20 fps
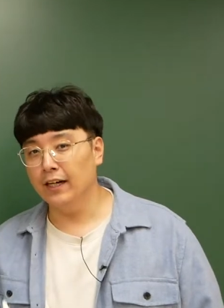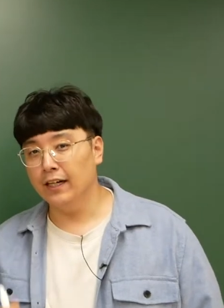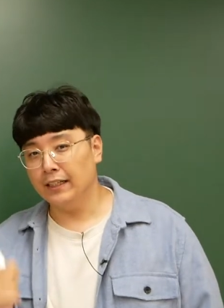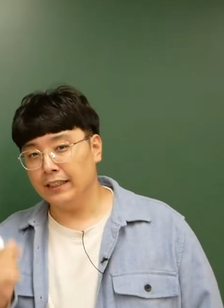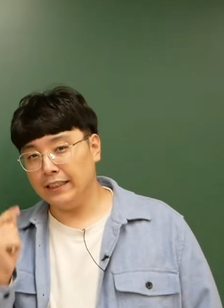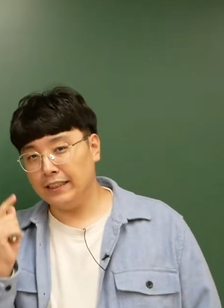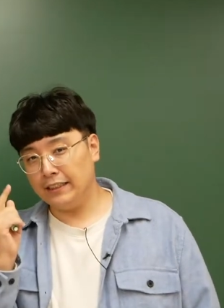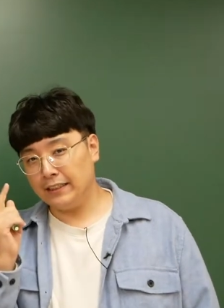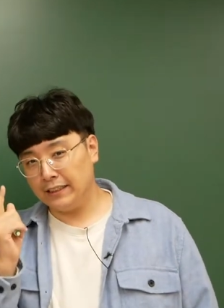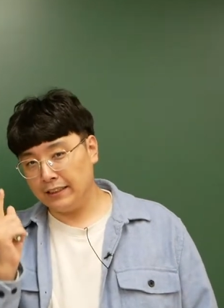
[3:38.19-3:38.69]

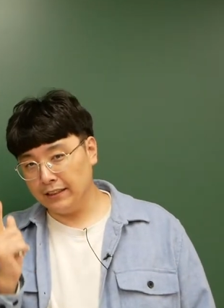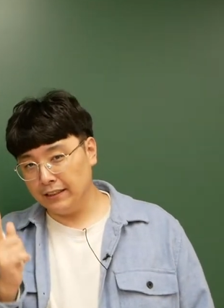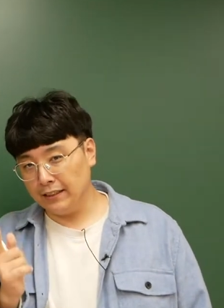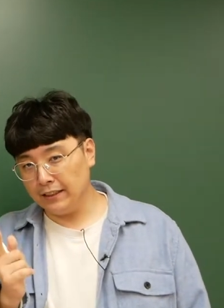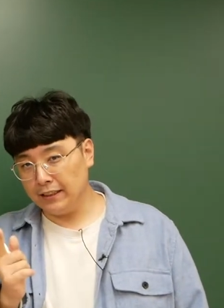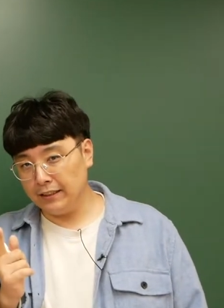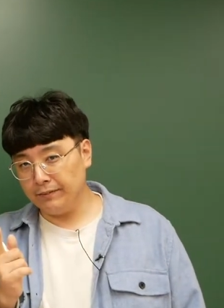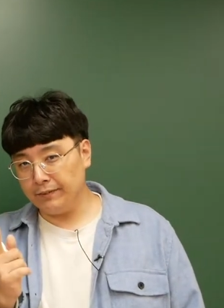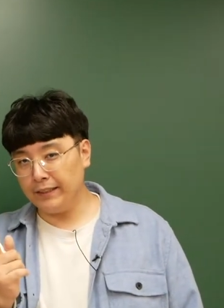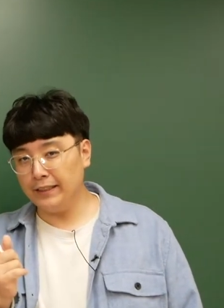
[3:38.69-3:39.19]
이
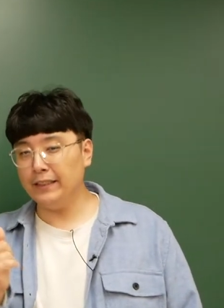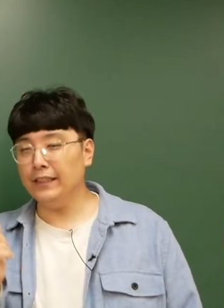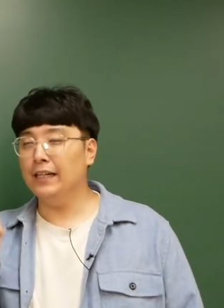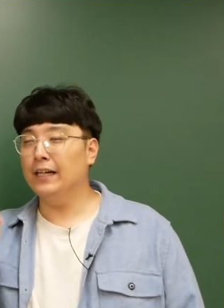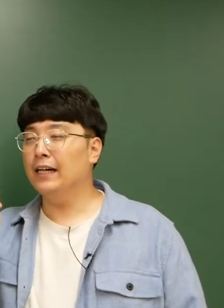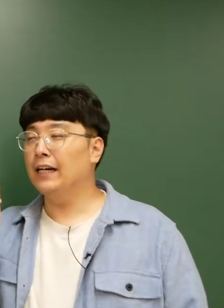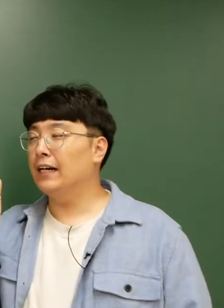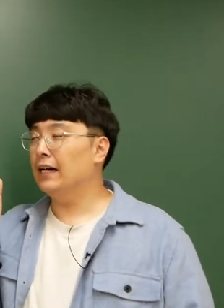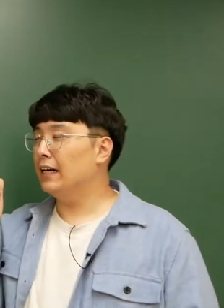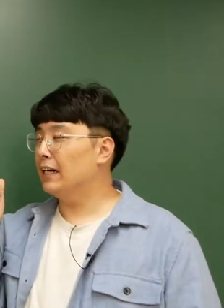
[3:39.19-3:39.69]

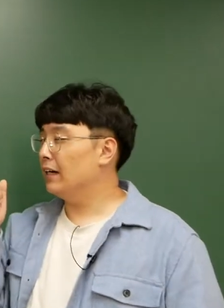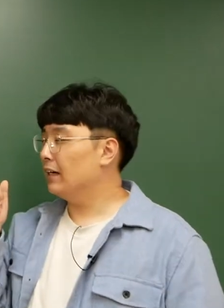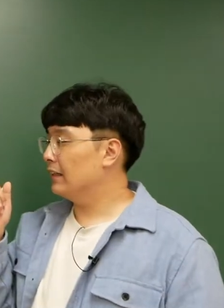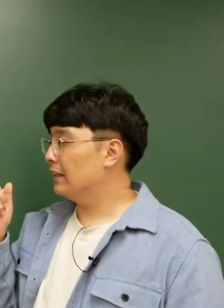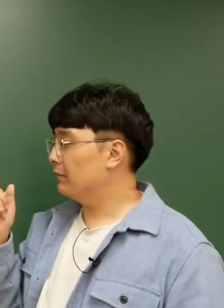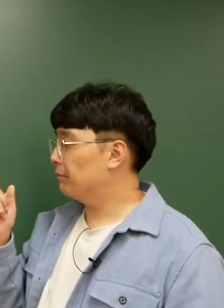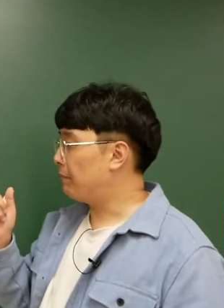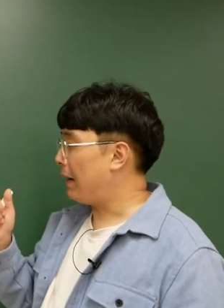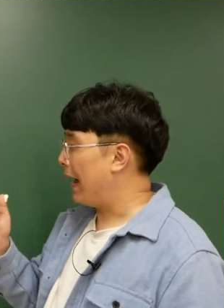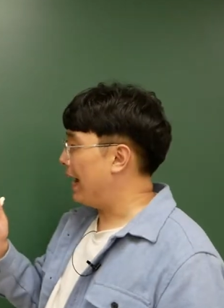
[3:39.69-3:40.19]
등급을
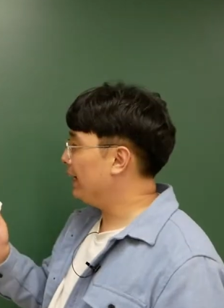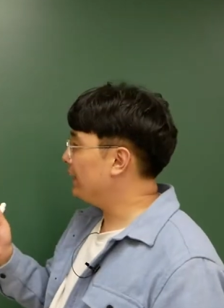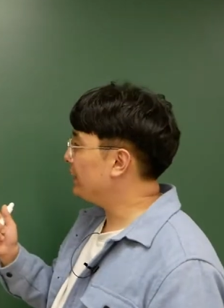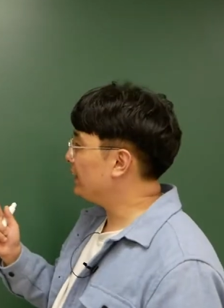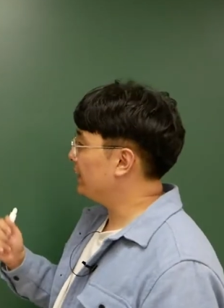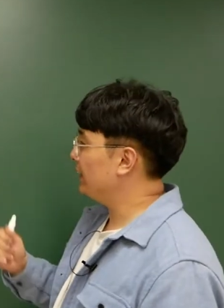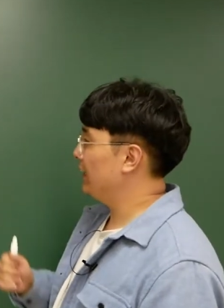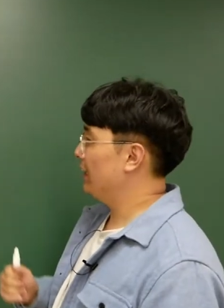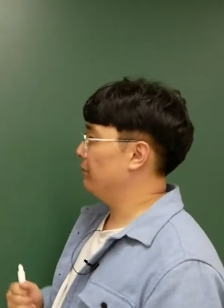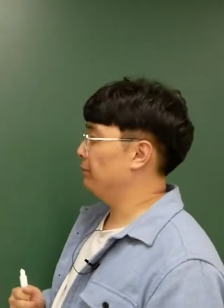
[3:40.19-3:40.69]

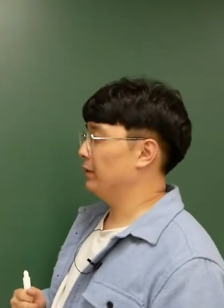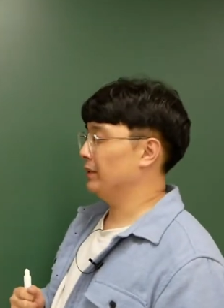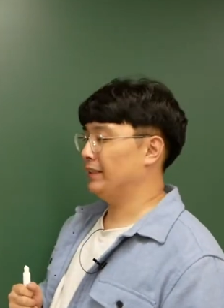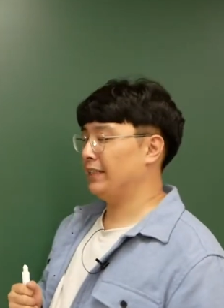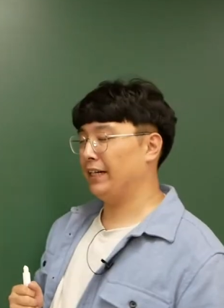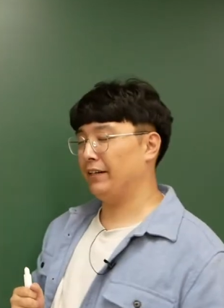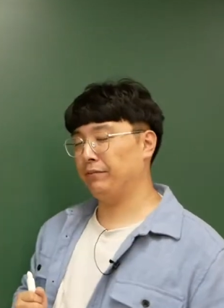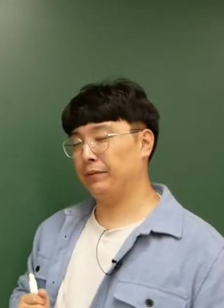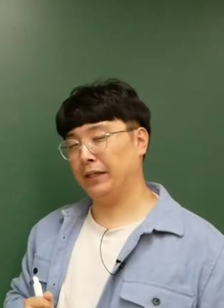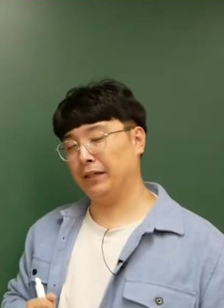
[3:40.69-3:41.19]
밝기를 한번
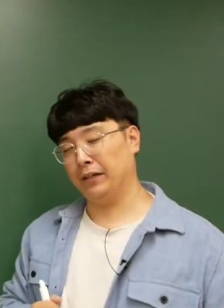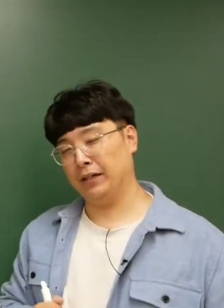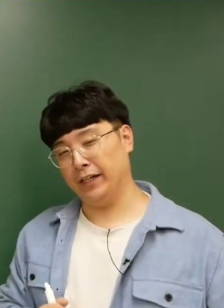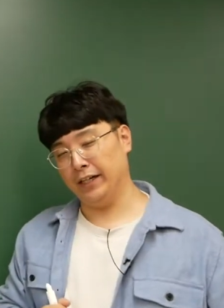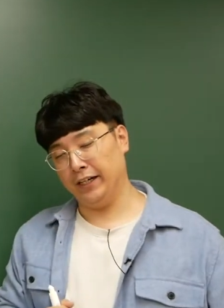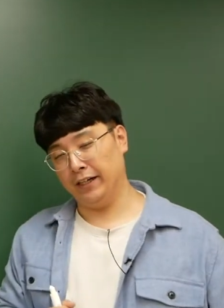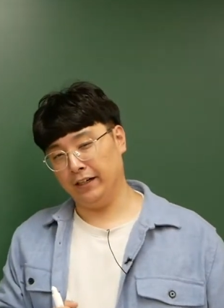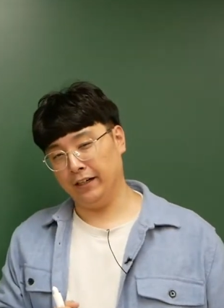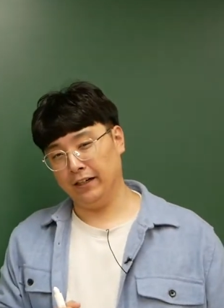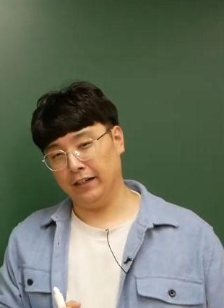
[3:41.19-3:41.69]
재해본
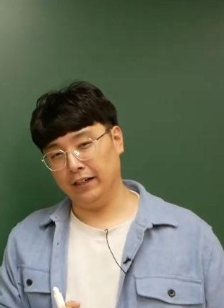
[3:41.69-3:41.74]
거예요